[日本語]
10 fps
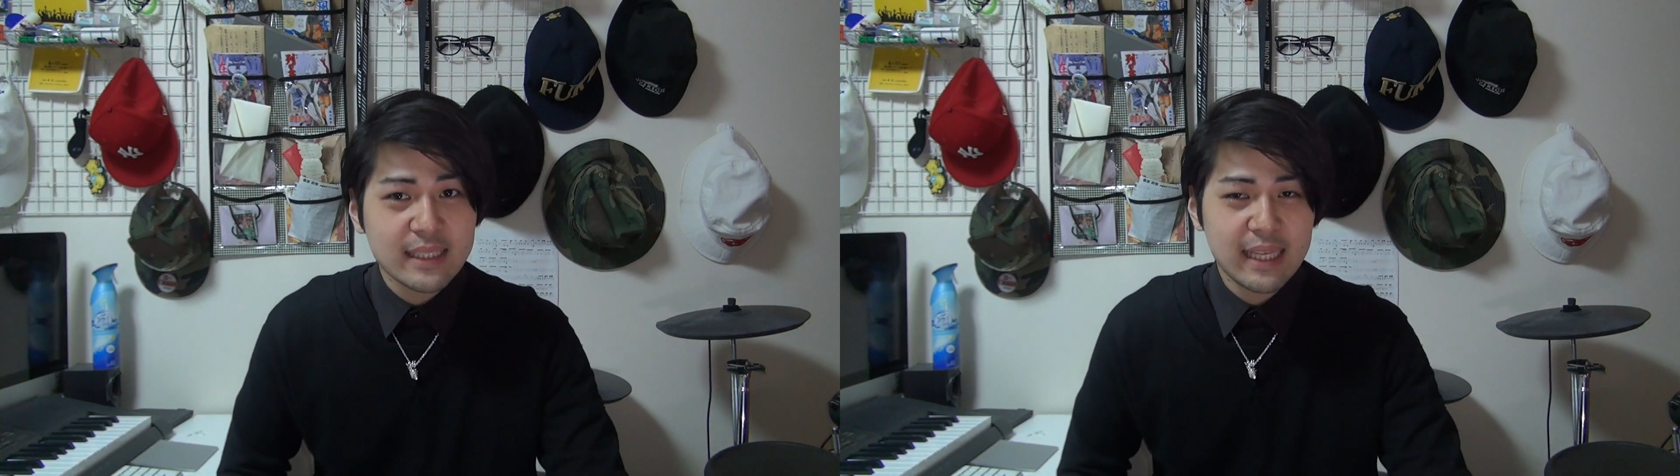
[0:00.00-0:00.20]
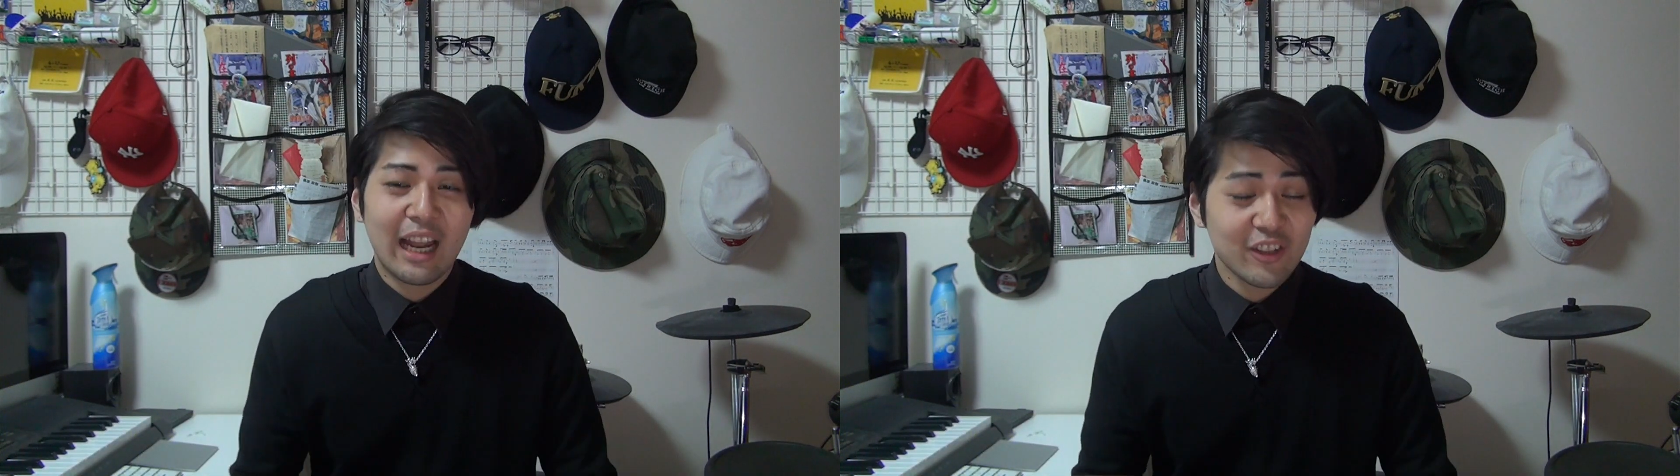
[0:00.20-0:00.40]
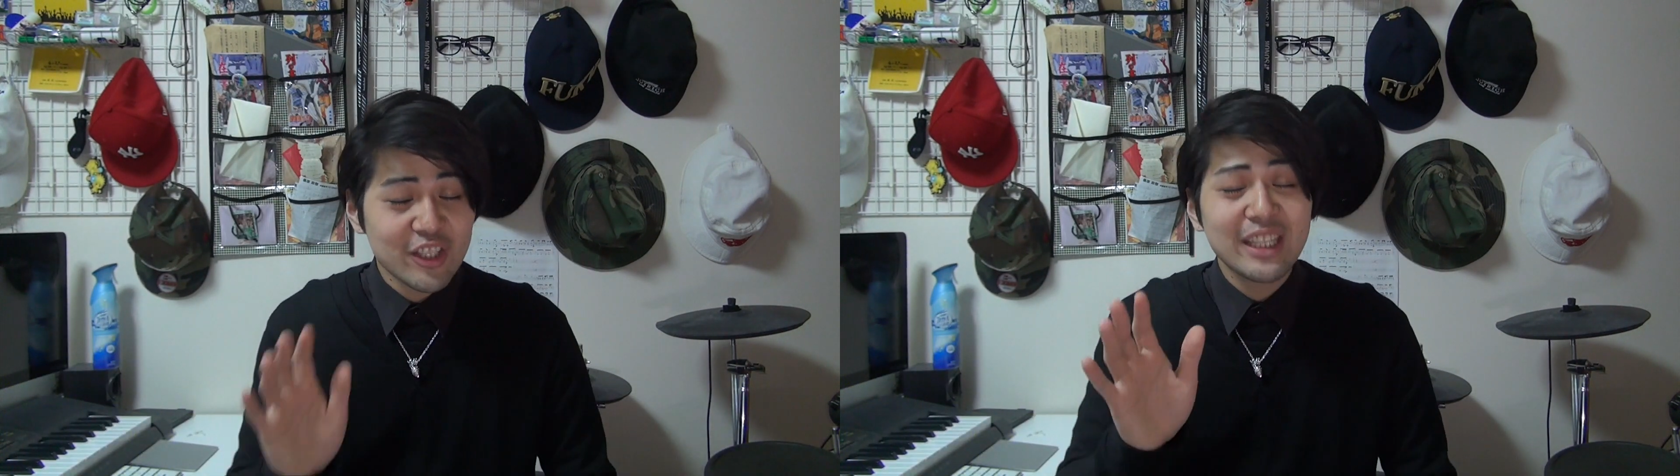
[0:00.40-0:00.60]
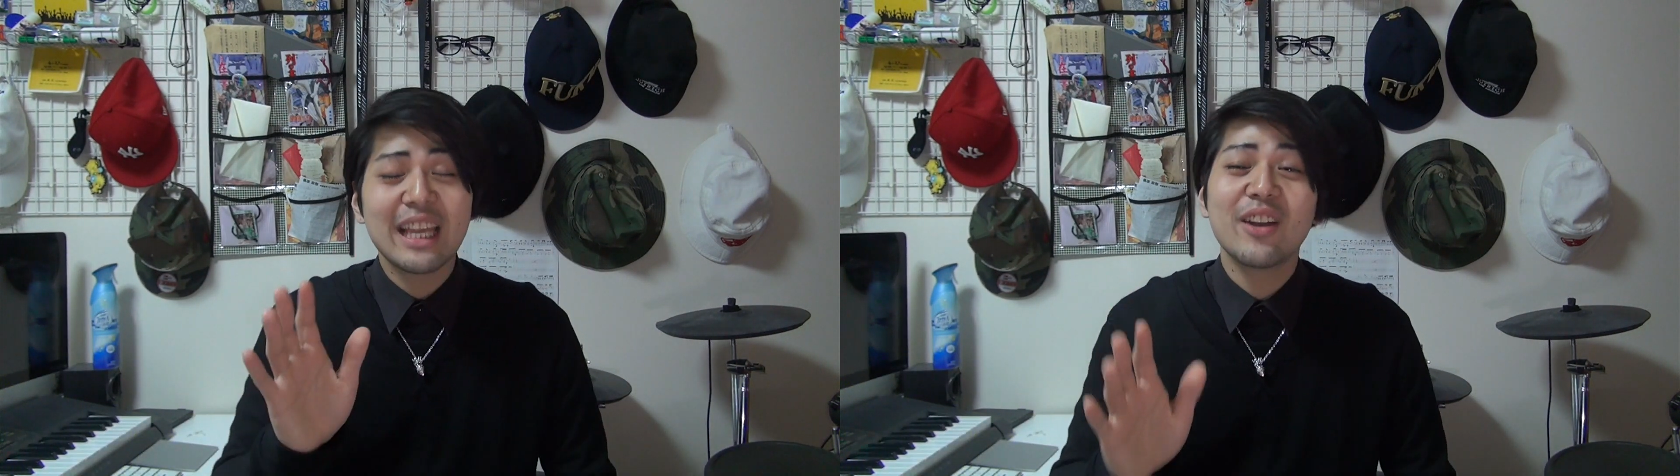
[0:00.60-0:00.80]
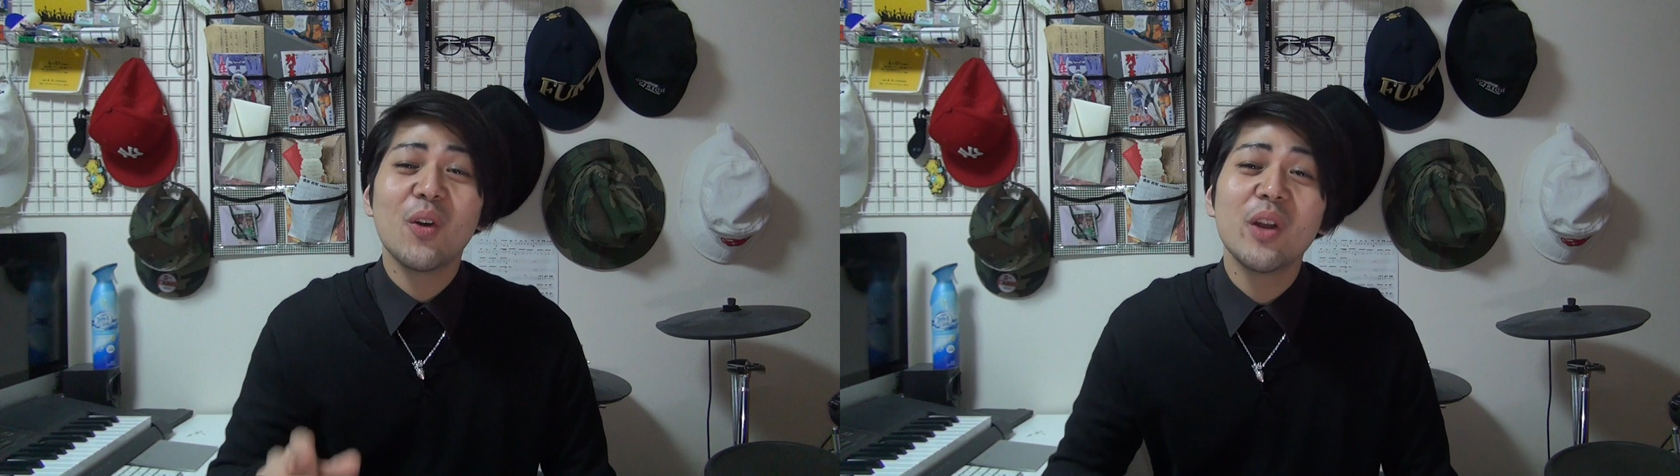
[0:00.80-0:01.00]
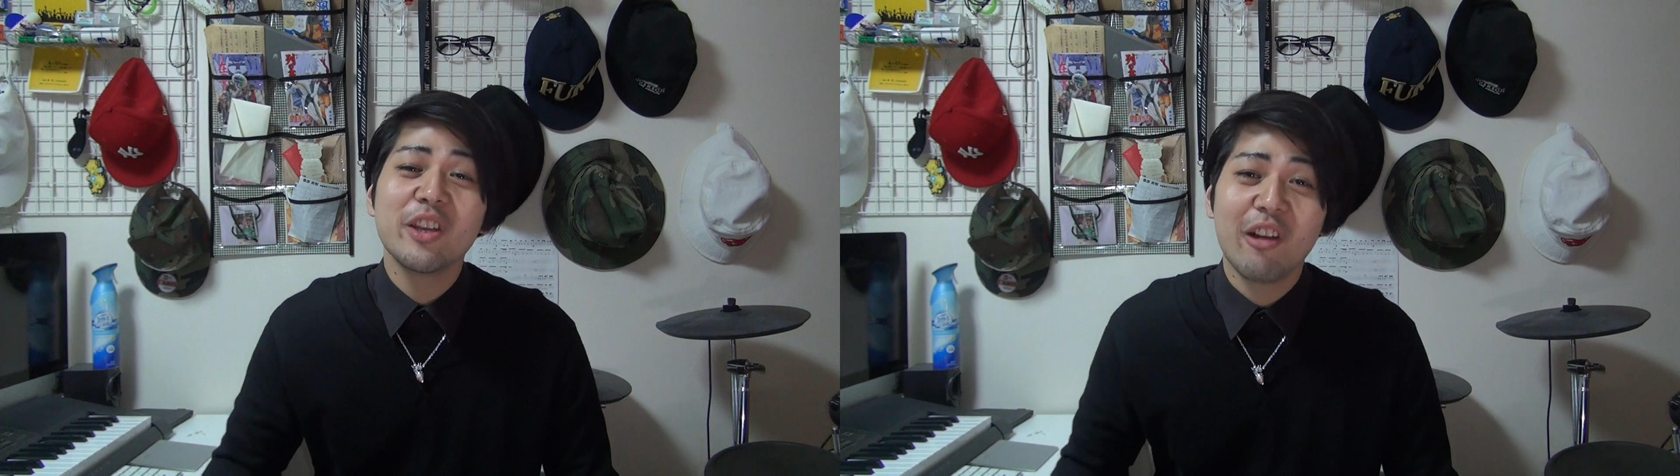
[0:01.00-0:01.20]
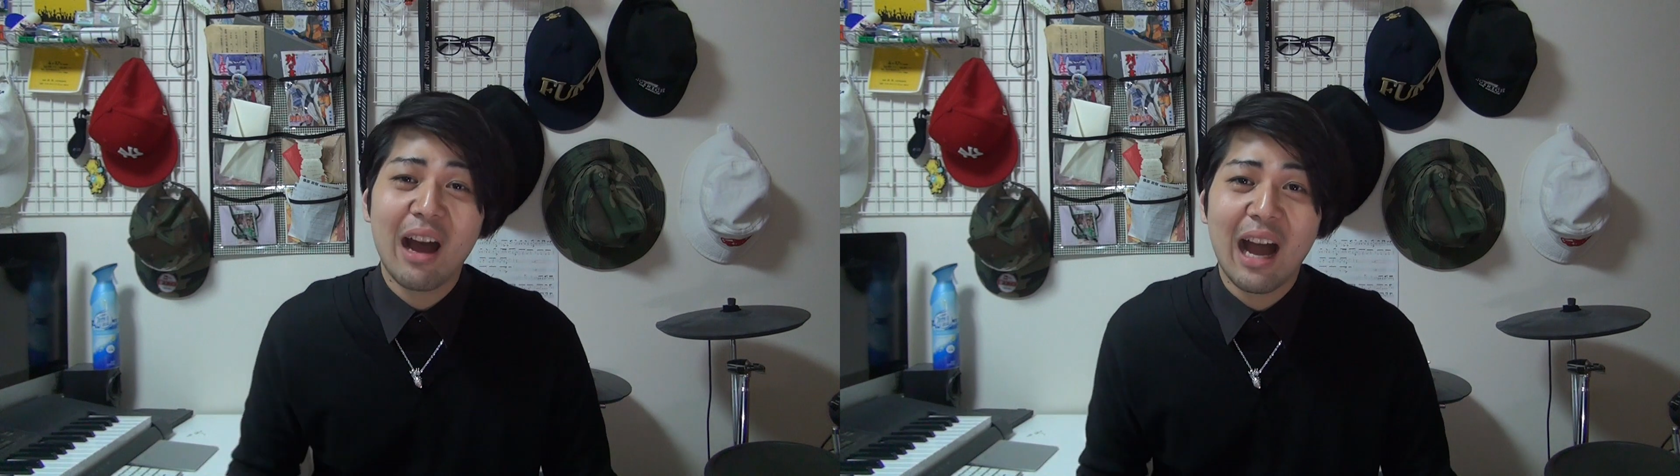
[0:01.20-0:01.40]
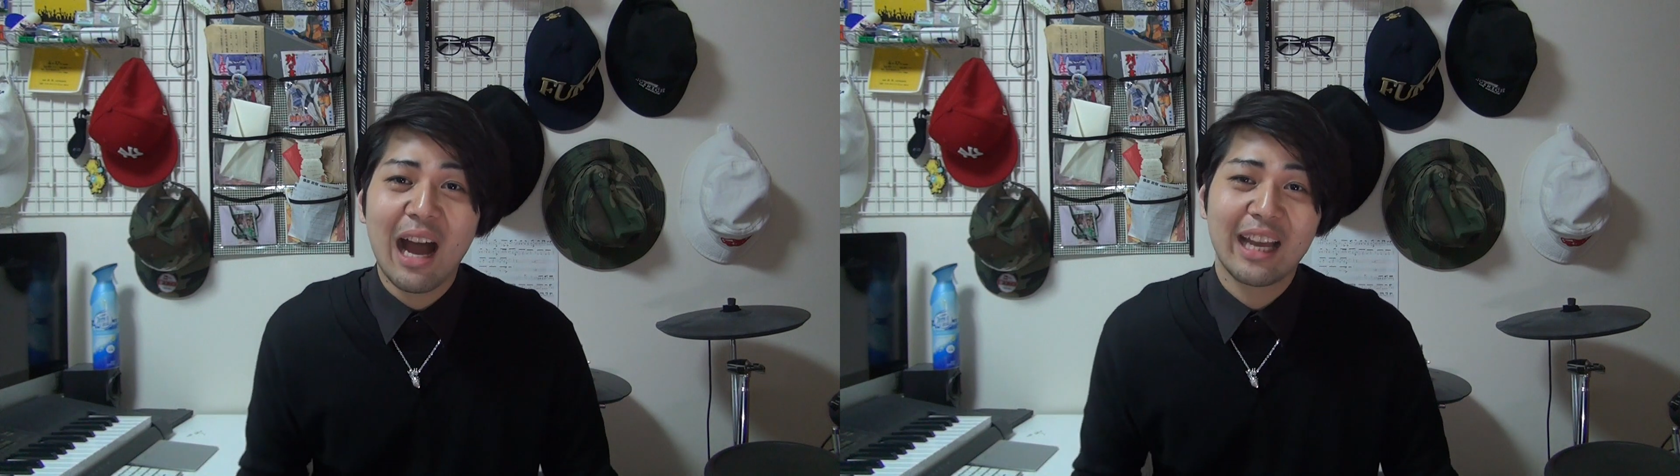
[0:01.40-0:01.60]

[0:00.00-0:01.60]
あの、ツイッターの方には